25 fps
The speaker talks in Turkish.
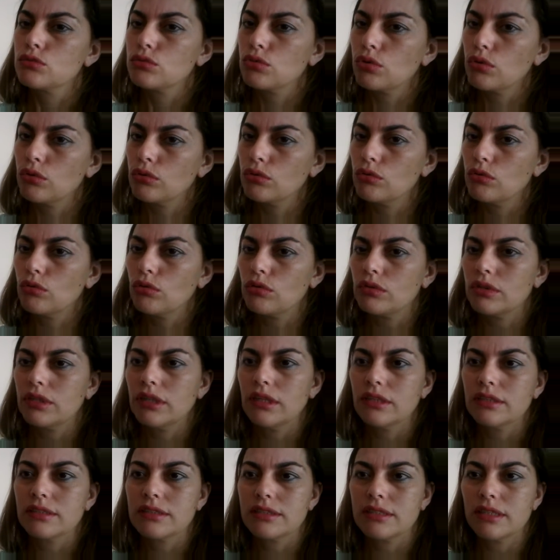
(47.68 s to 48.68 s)
Son
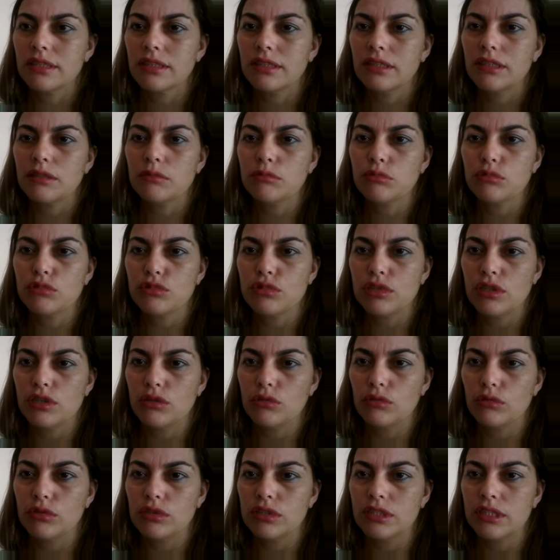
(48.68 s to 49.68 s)
nokta sanırım
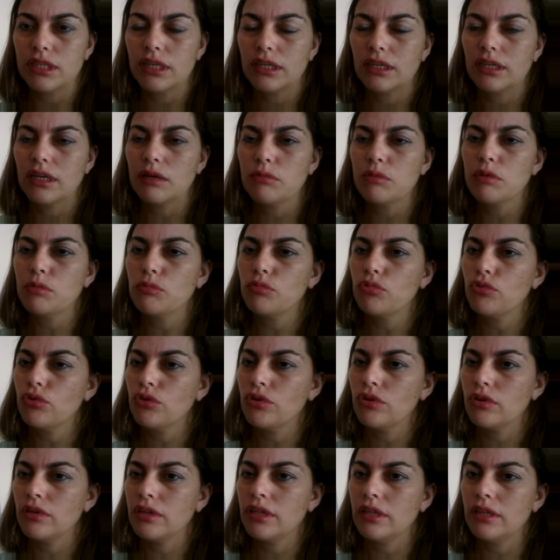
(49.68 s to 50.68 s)
güzel olacak ama
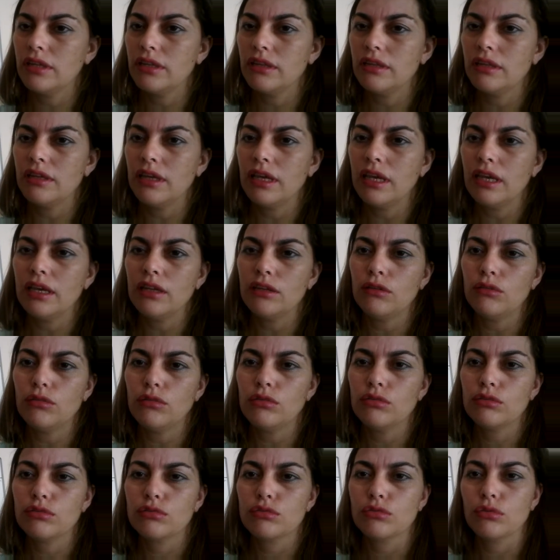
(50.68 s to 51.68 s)
bu e,
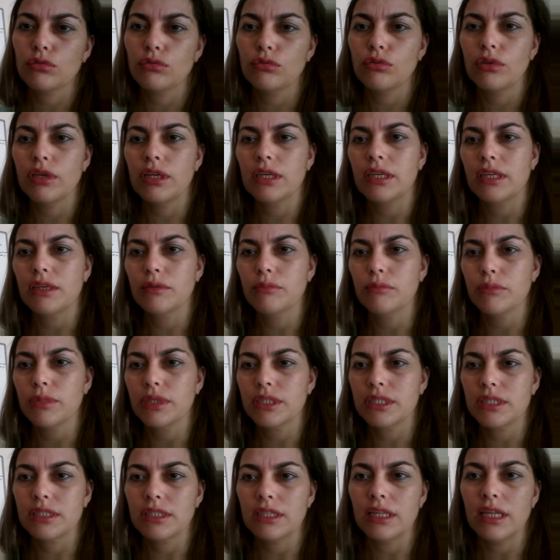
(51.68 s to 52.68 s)
Eylül sonu Ekim
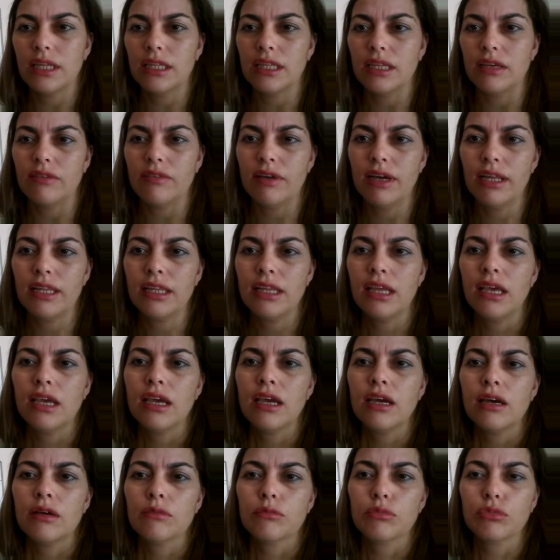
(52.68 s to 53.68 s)
başından evvel
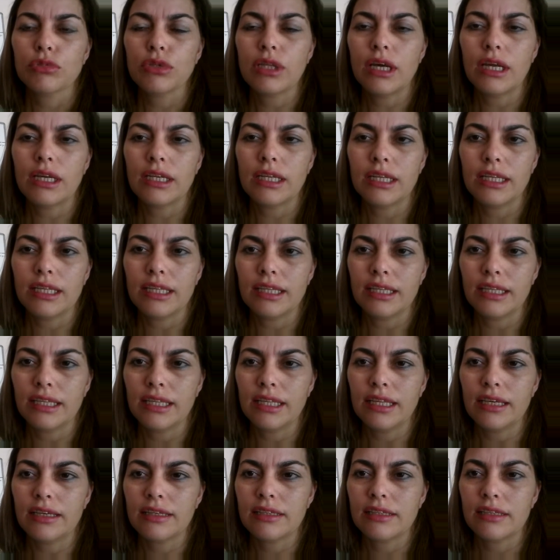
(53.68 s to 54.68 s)
bunlarla
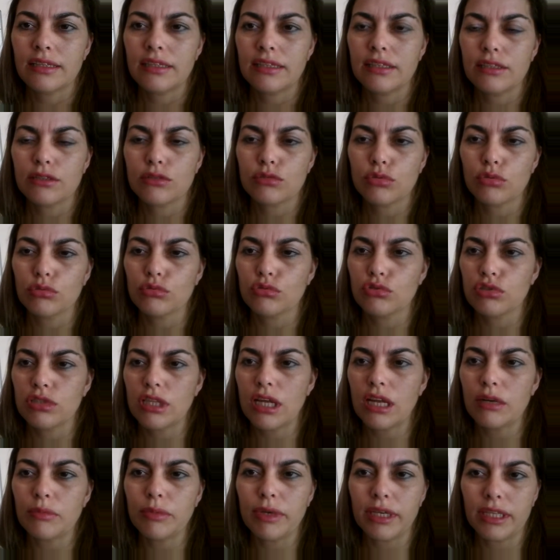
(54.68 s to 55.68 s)
ilgili e,
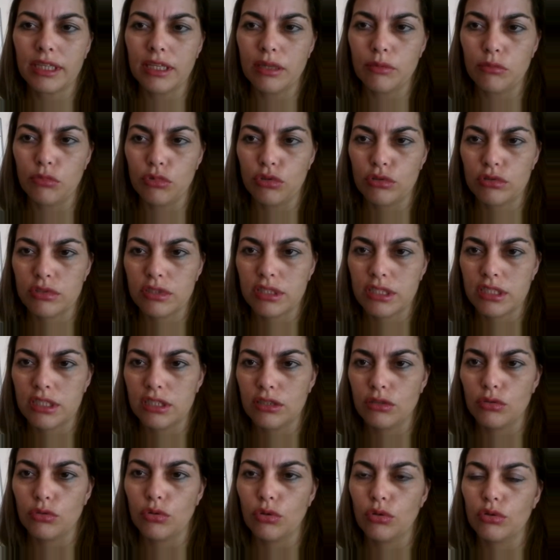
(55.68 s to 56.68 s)
sonuçlar beklemiyoruz
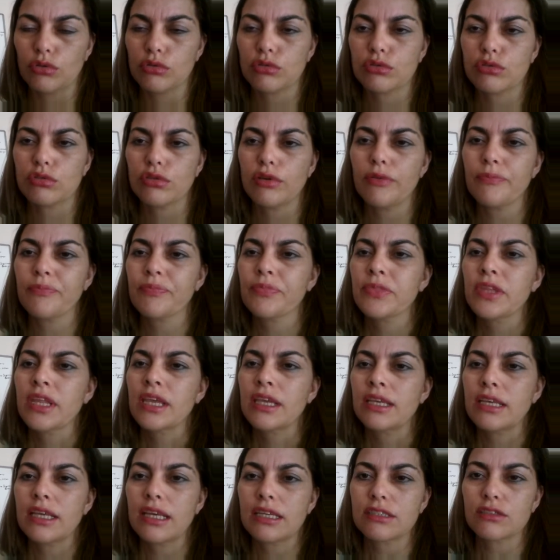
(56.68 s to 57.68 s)
işin doğrusu
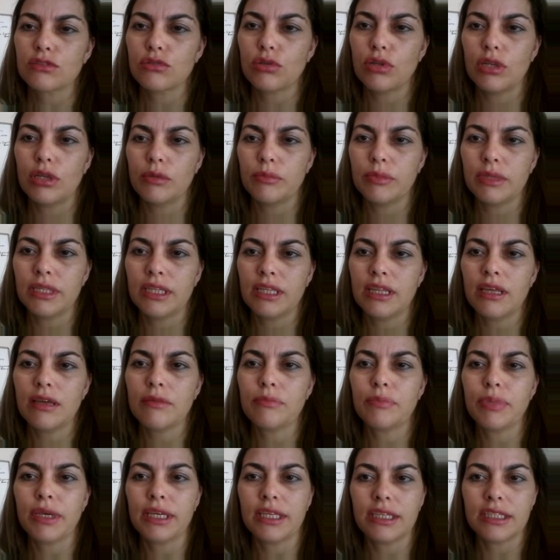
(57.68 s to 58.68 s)
yaz
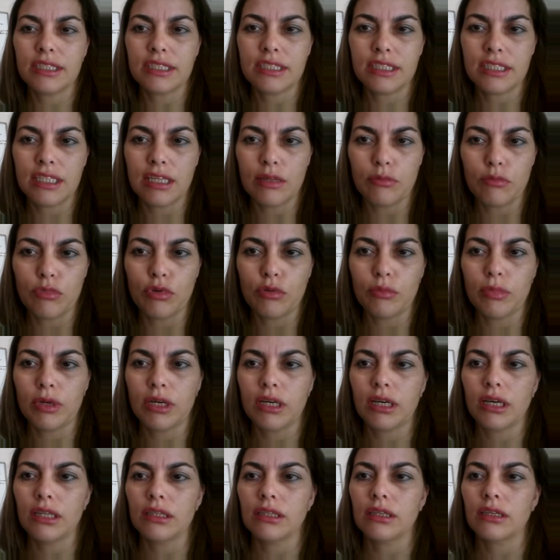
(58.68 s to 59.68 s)
döneminde pek işlemiyor
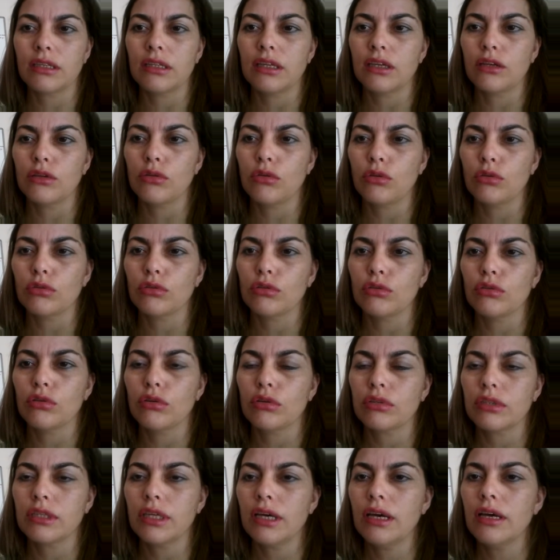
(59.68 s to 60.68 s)
bakanlıkların olduğu
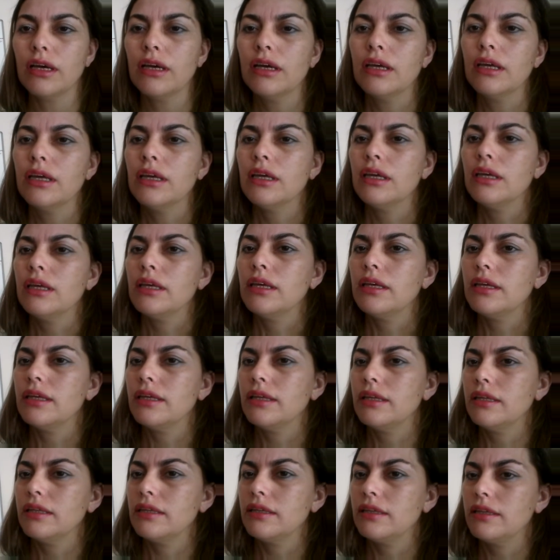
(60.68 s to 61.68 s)
nokta.
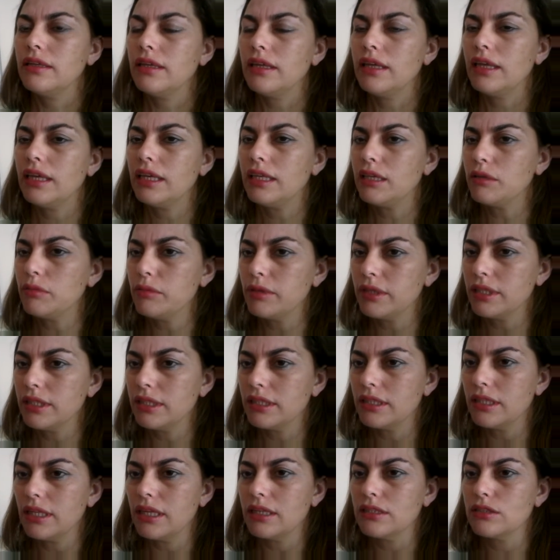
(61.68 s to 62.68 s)
E, Ekim
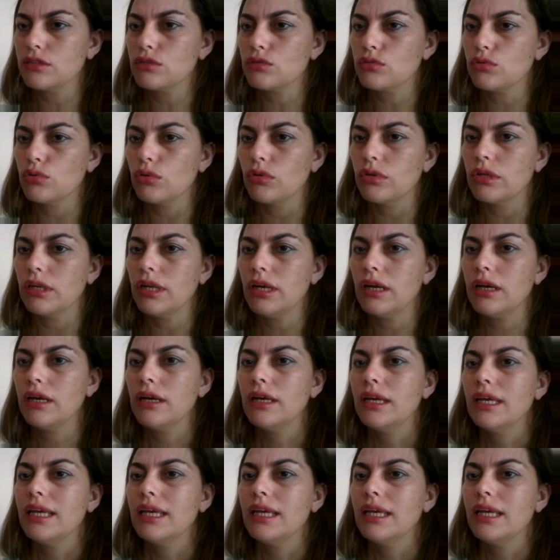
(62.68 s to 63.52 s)
ayından sonra